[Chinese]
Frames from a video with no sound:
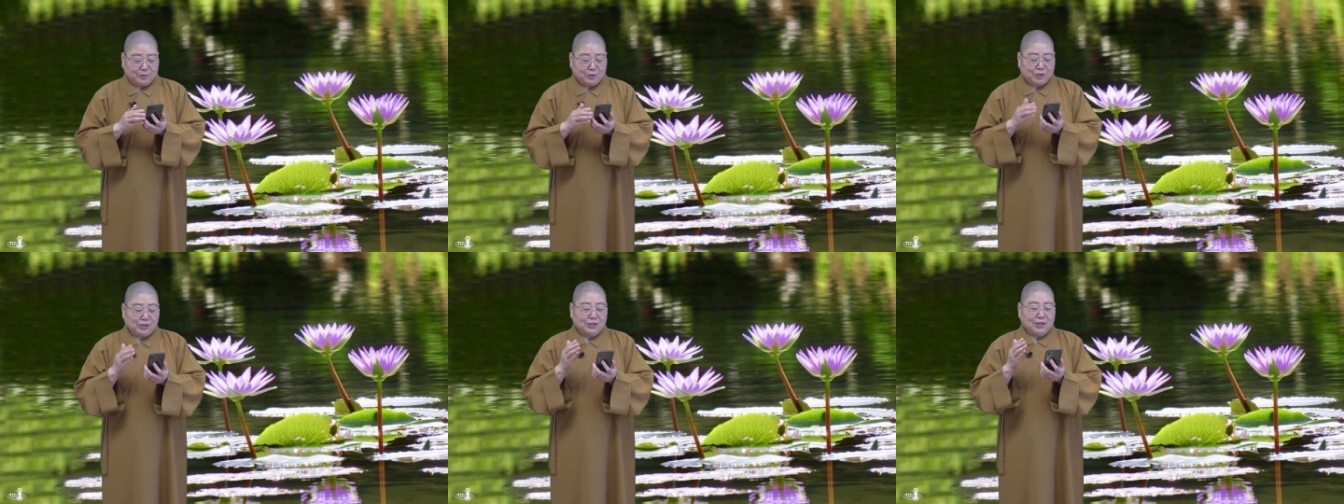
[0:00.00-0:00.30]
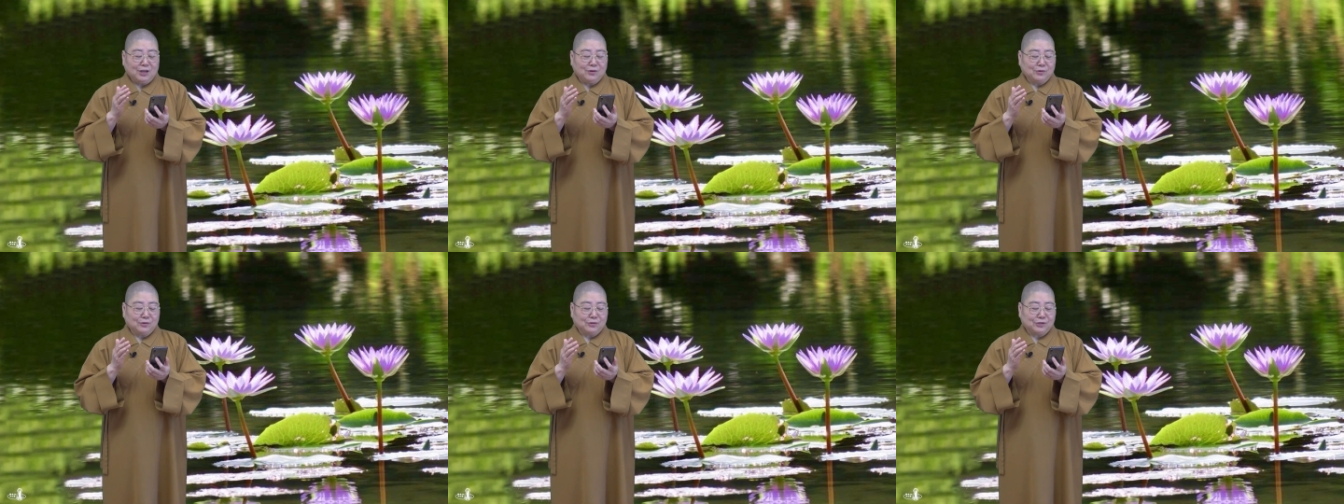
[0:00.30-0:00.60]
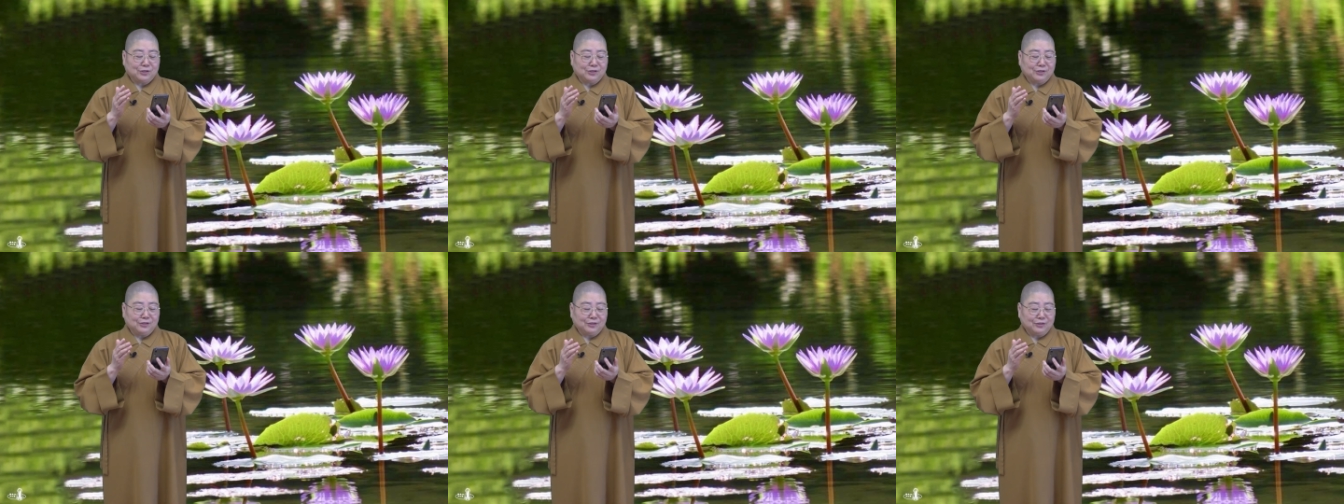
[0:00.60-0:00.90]
不知道我
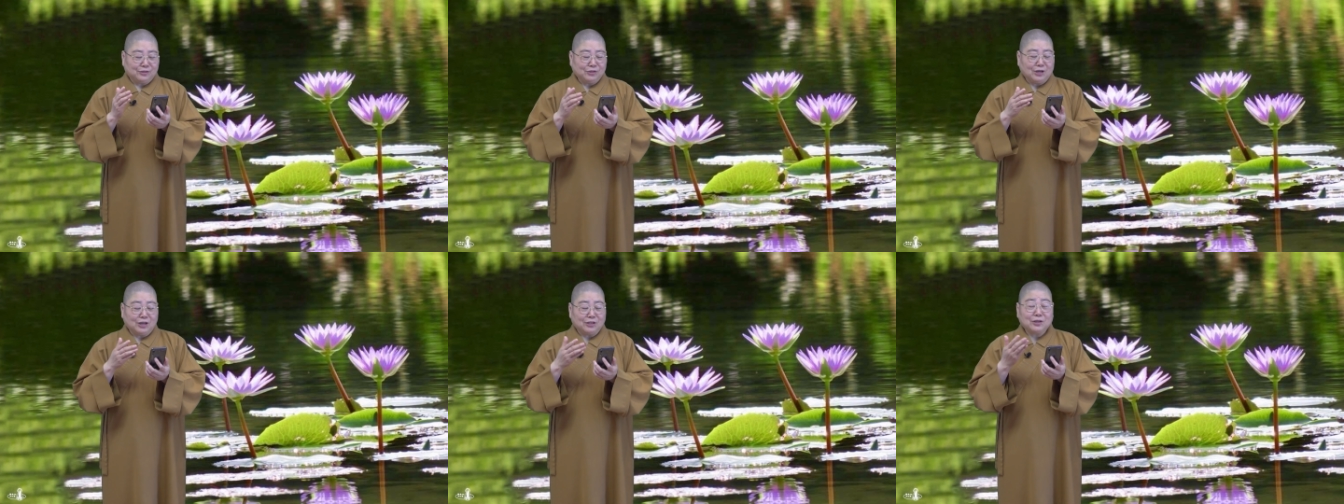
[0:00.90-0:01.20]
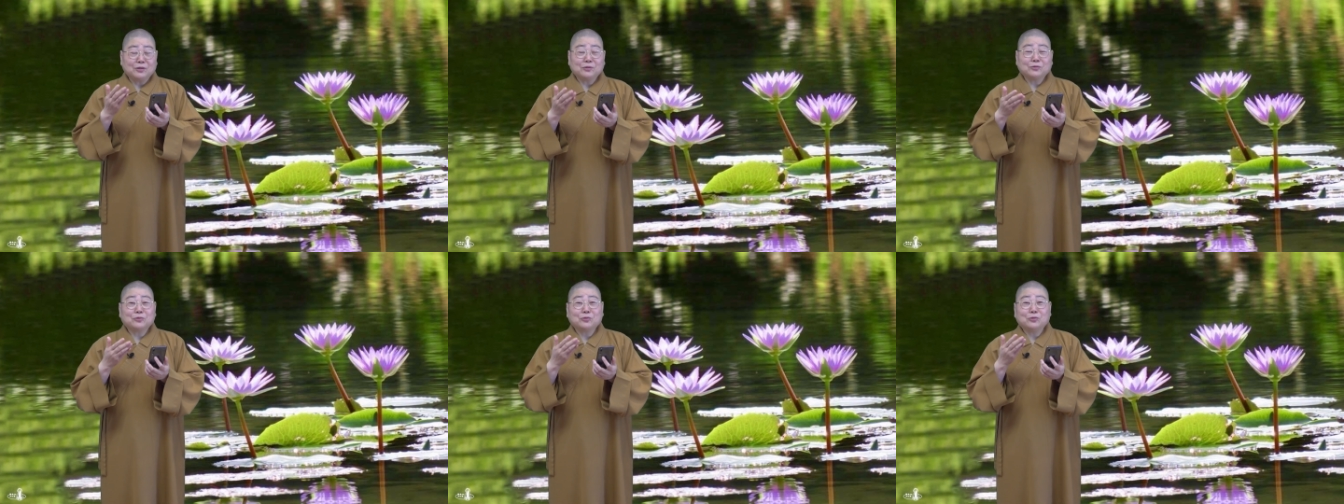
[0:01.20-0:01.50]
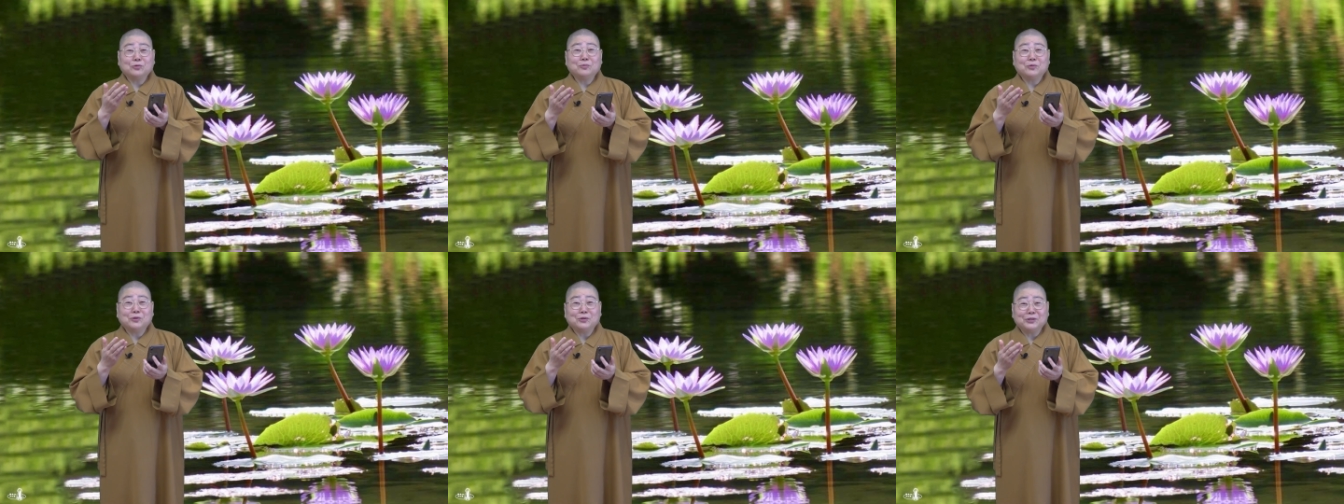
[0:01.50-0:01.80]
是就好像
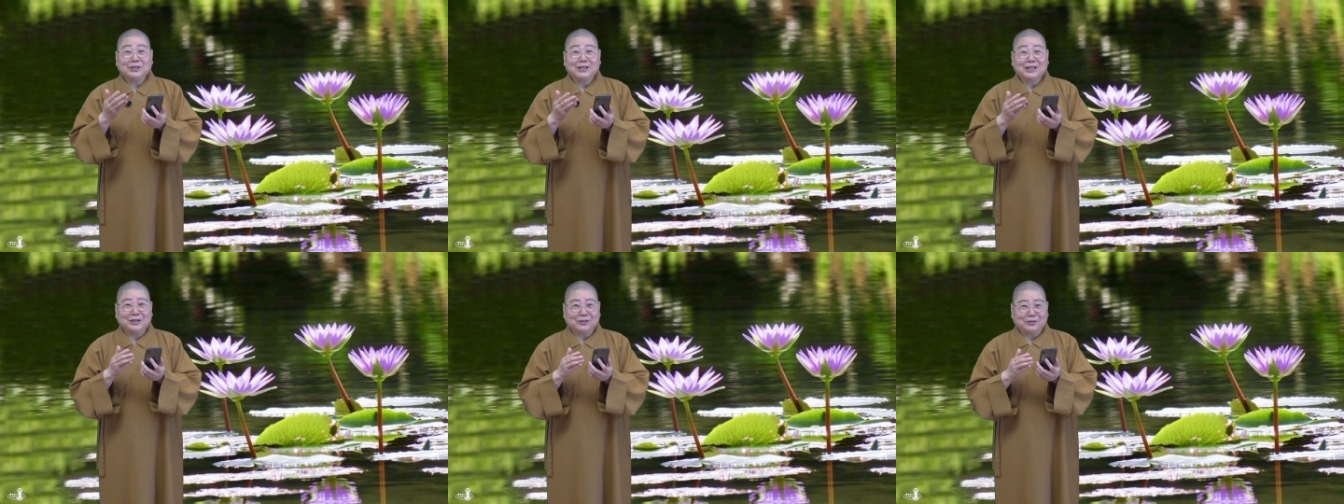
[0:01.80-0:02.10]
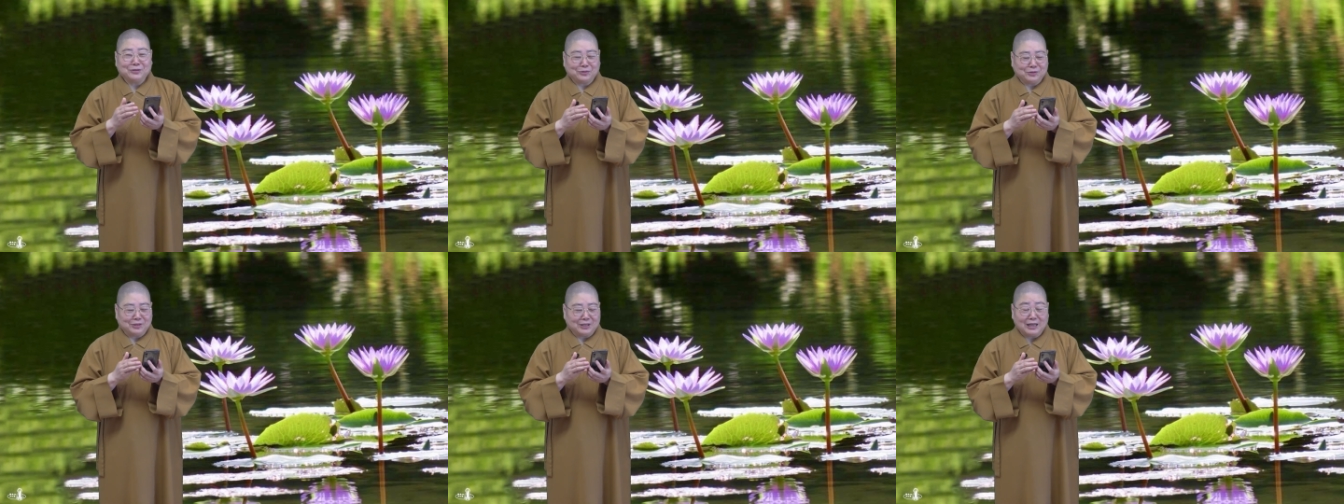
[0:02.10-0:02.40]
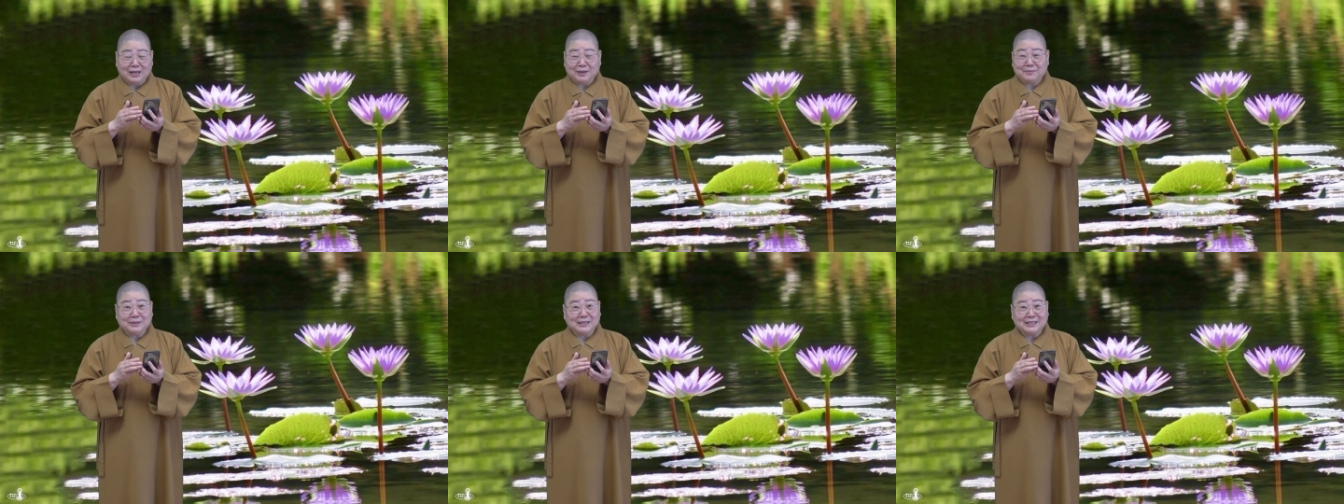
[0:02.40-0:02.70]
托梦一样哦，说他
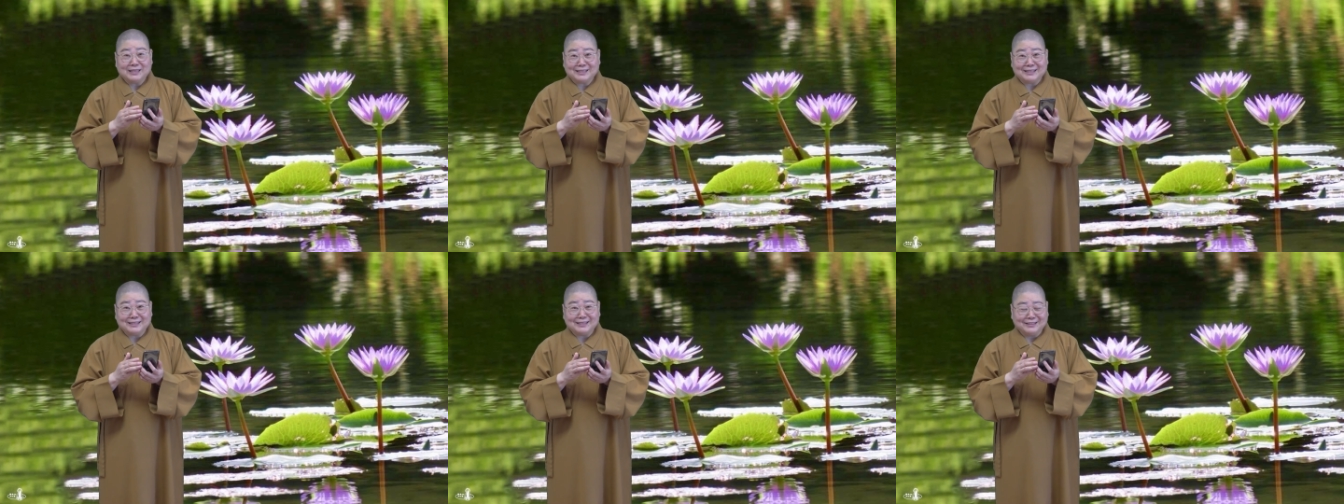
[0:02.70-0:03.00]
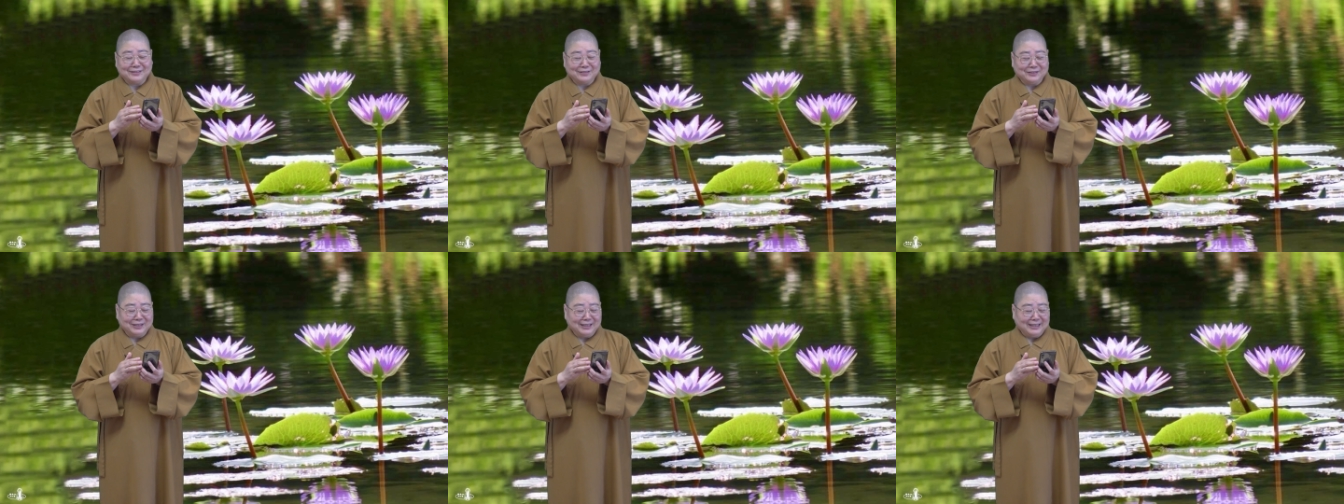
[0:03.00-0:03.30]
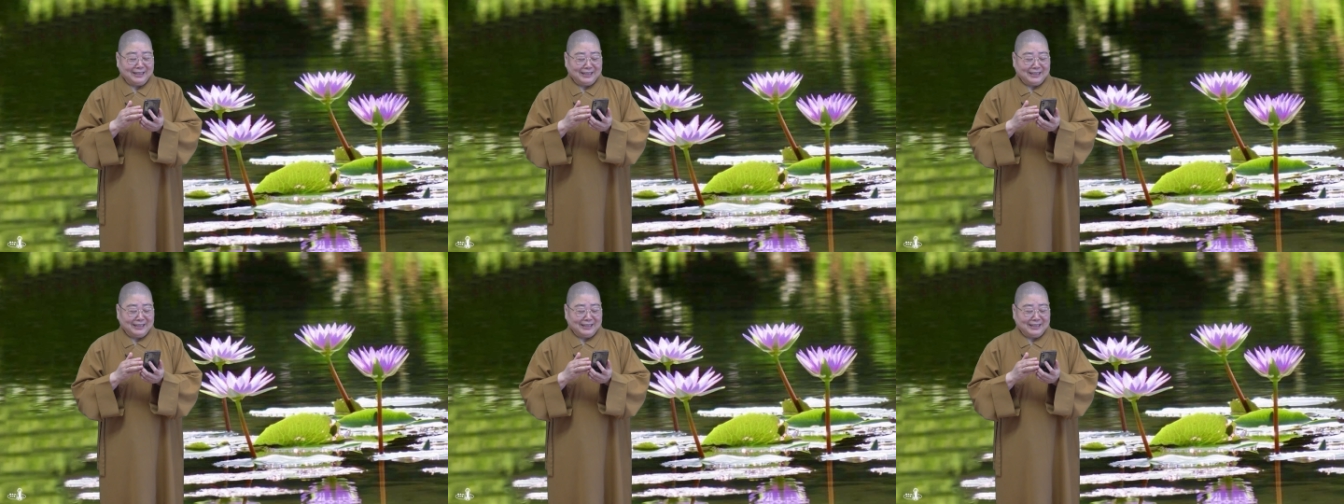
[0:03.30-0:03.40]
还没死哦